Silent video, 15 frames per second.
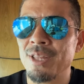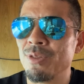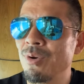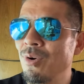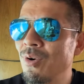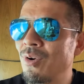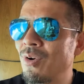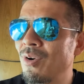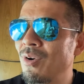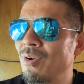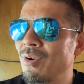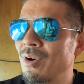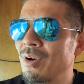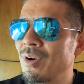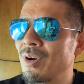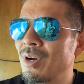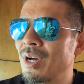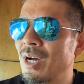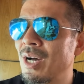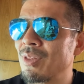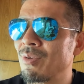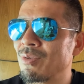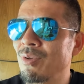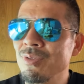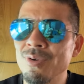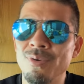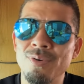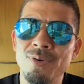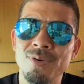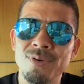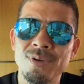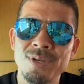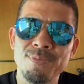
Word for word: けど、あの、どんどん